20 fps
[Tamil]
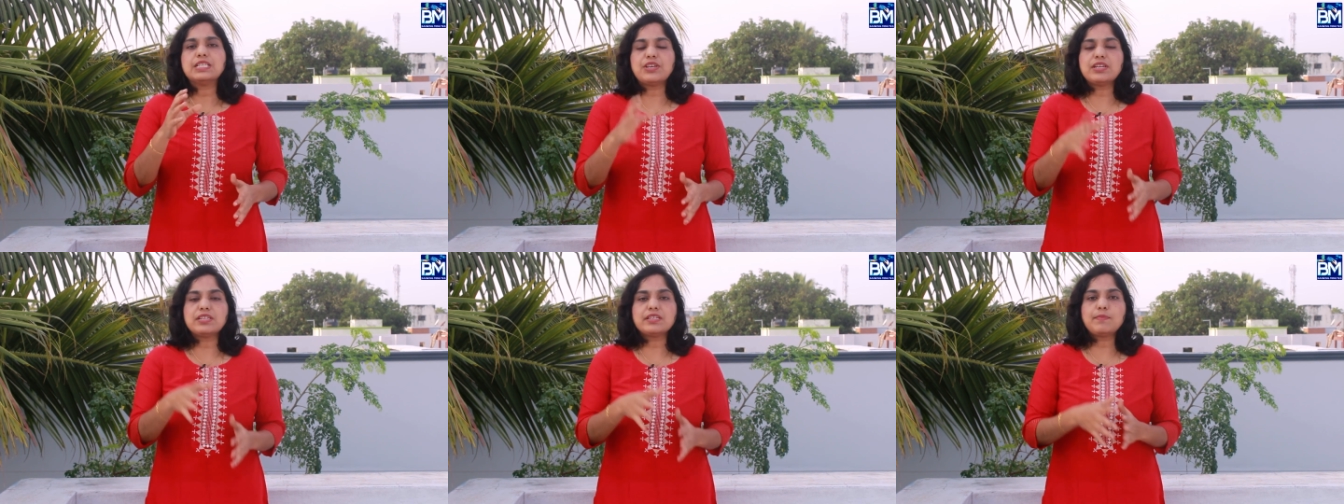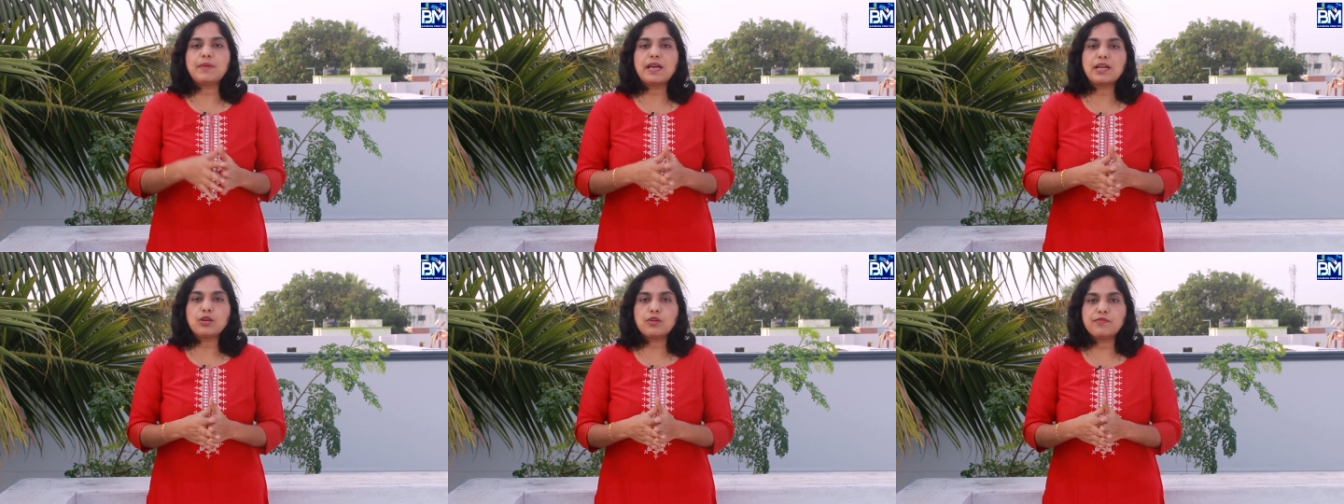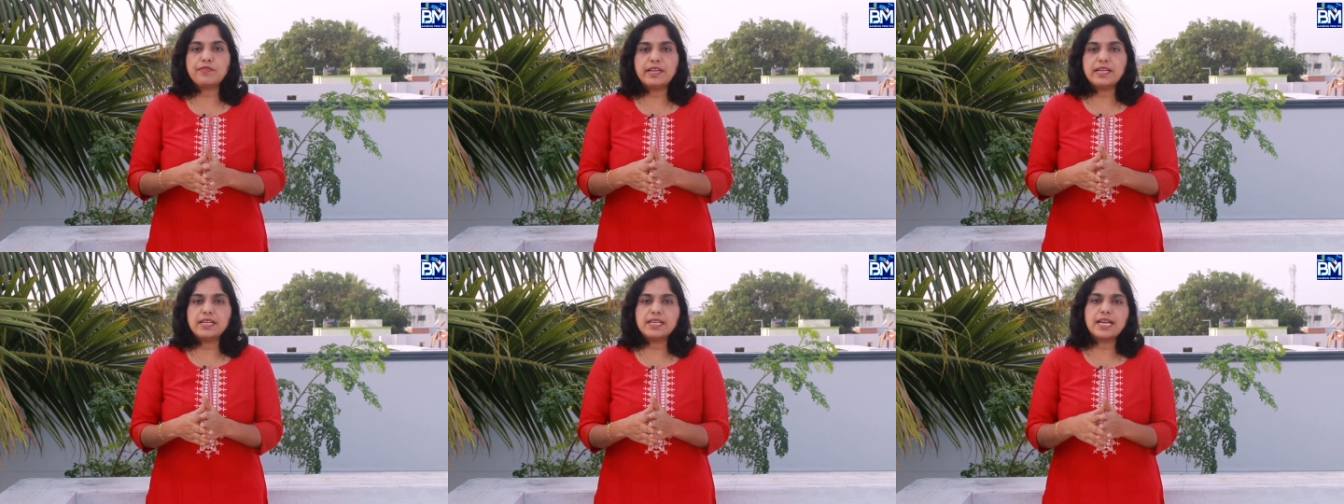சென்ட்ரல் பேங்க்
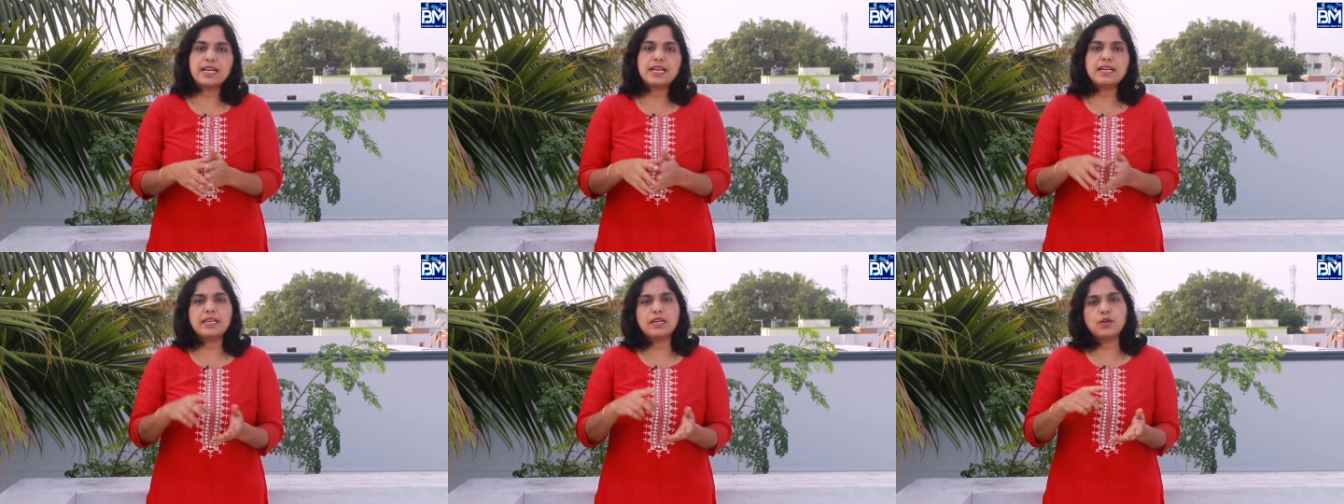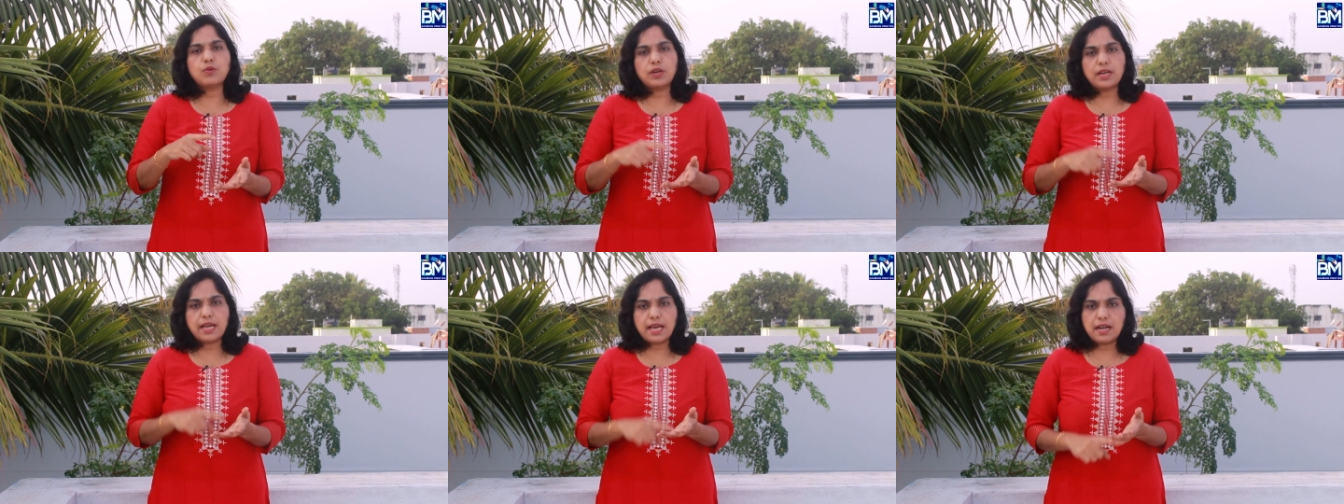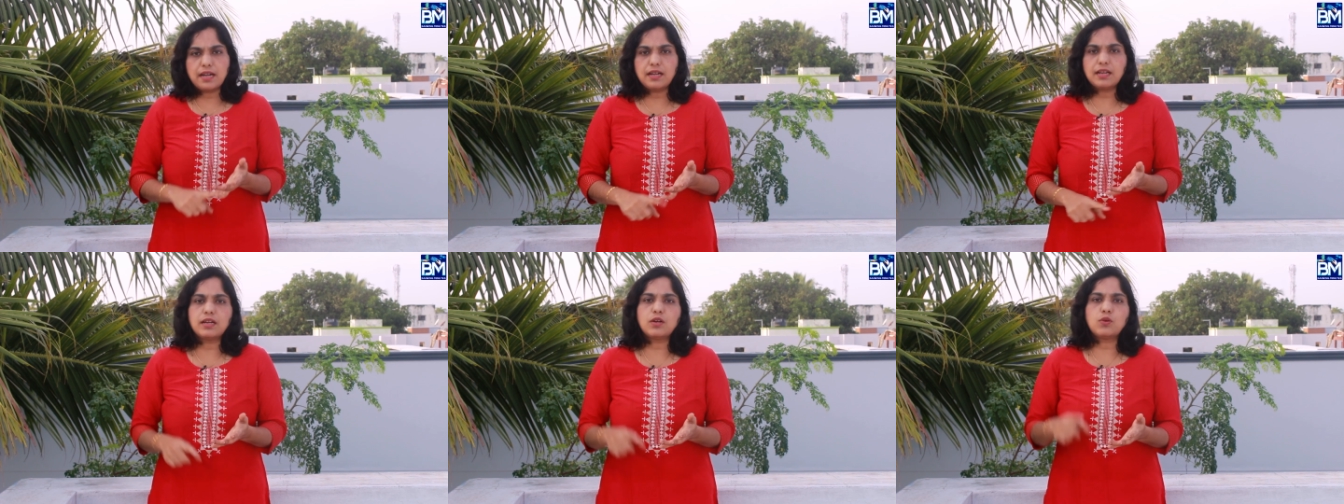ஆஃப் இந்தியாவில் நீங்கள் ஒரு
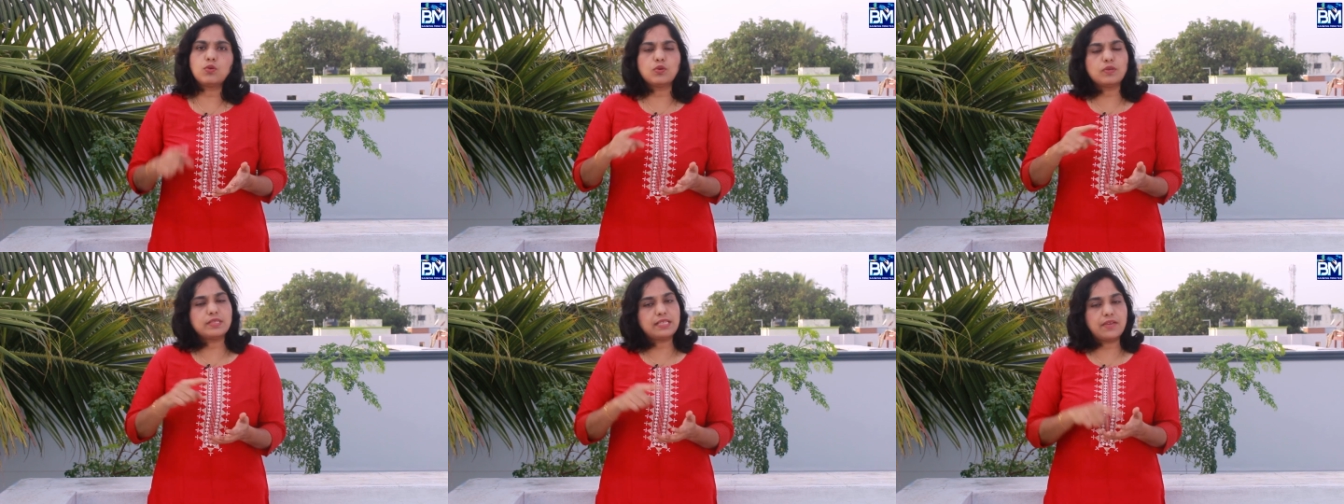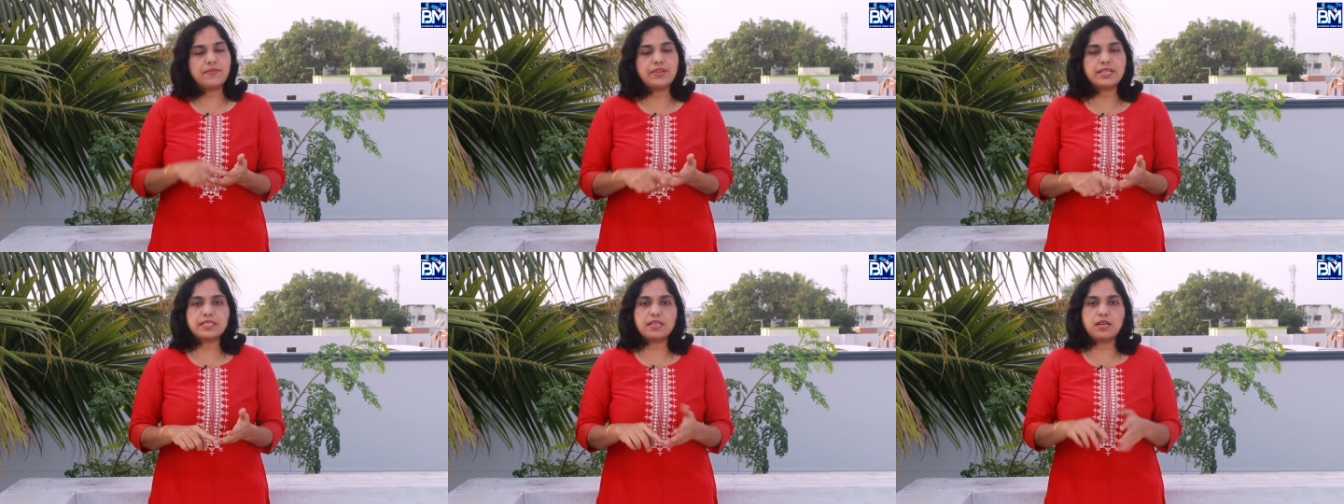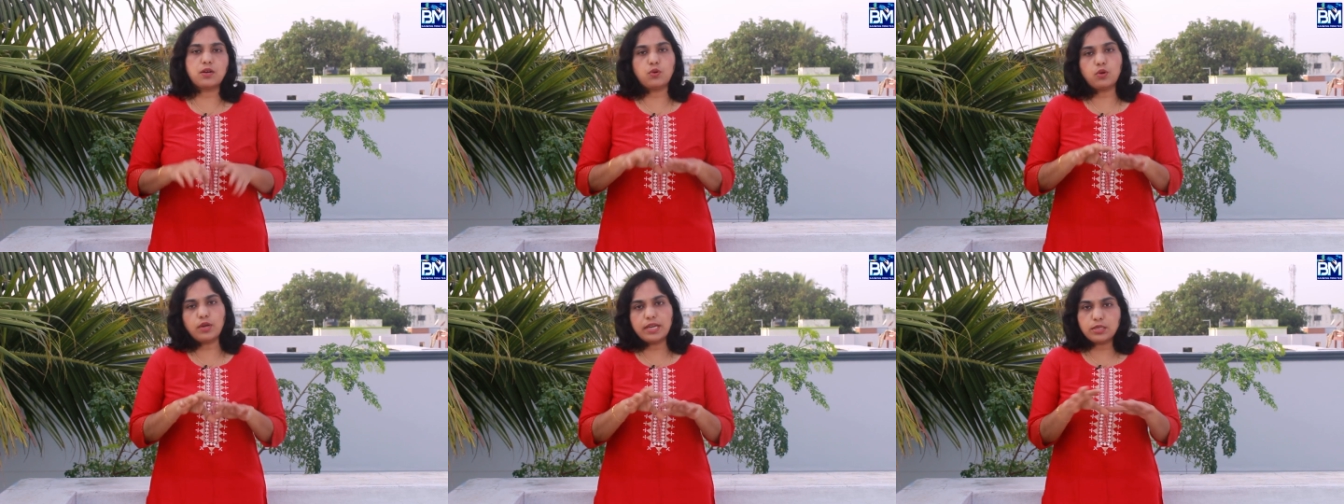கரண்ட் அக்கௌண்ட்டோ சேவிங்ஸ்
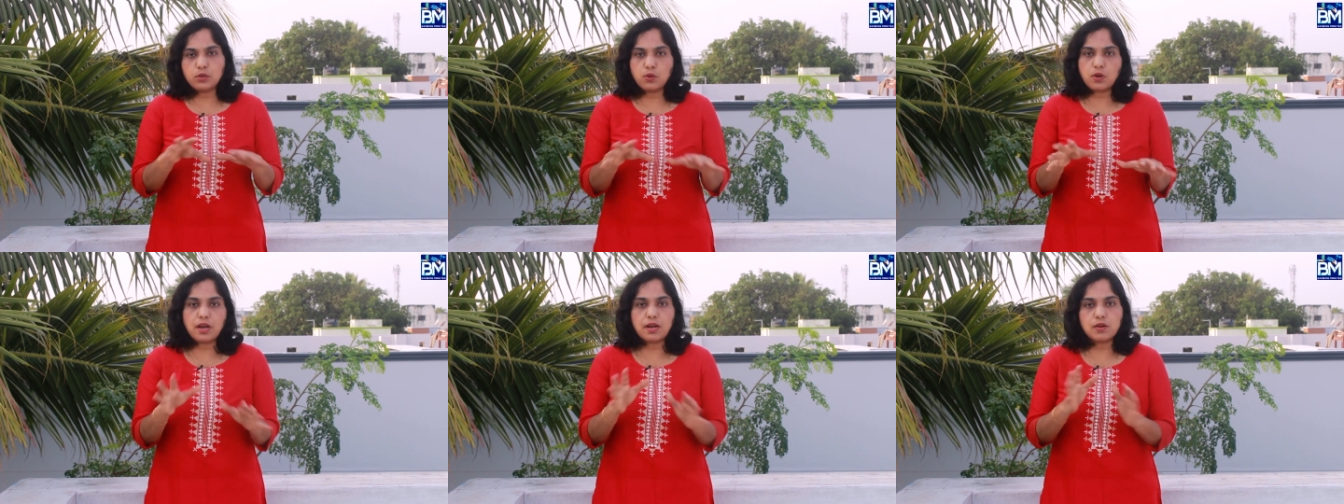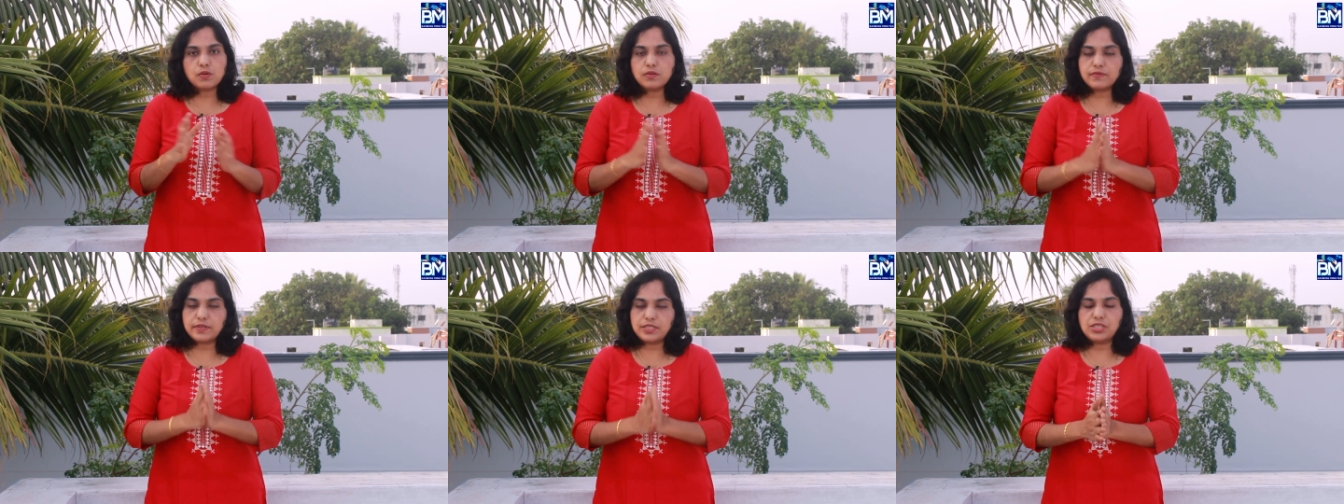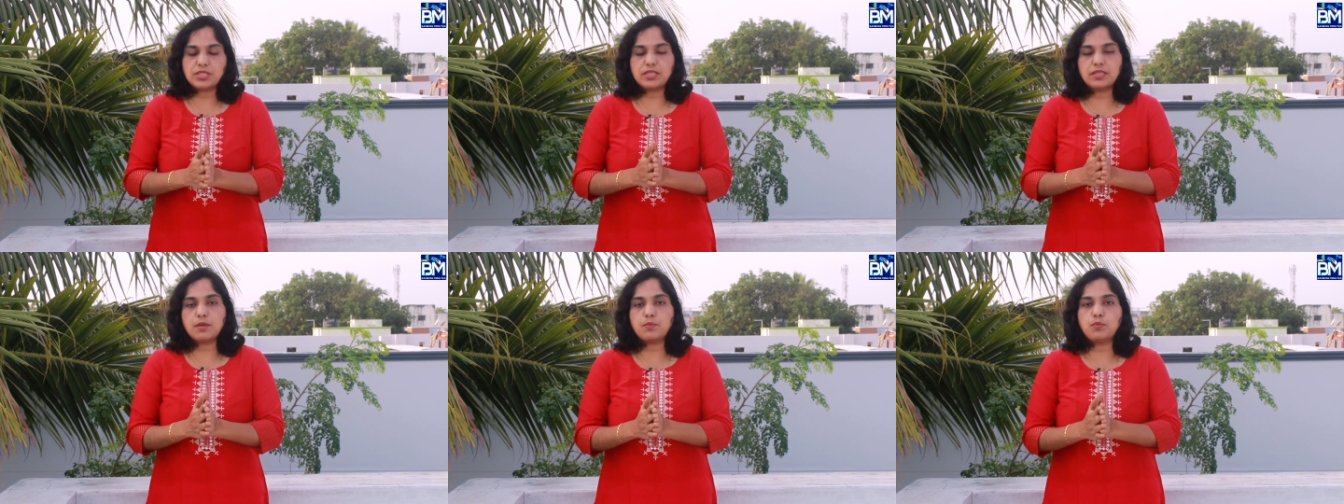அக்கௌண்ட்டோ ஏதோ ஒரு அக்கௌண்ட்
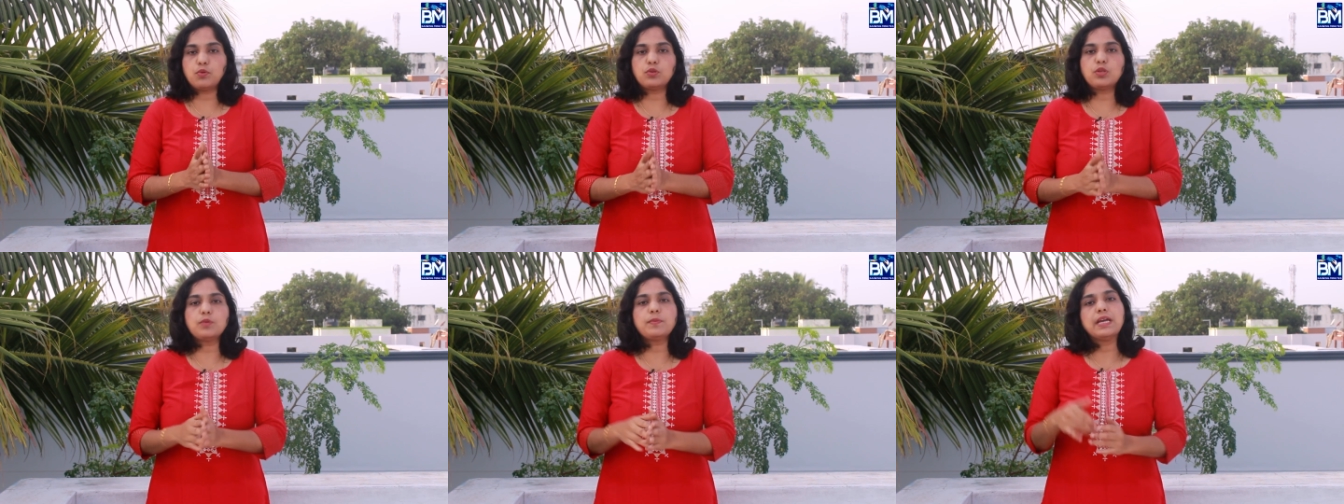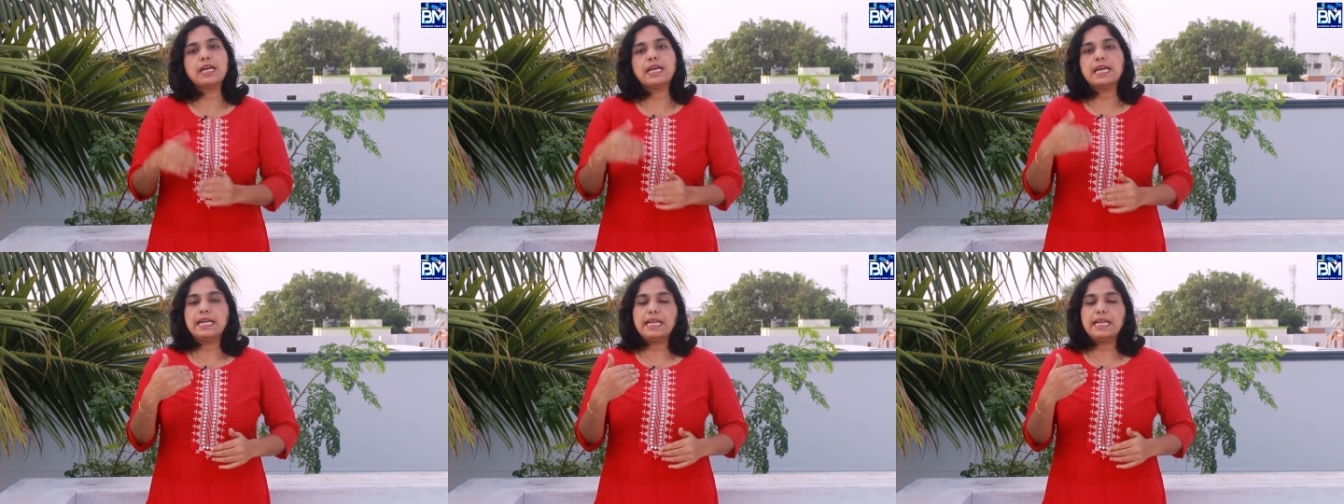வச்சிருந்தா போதும்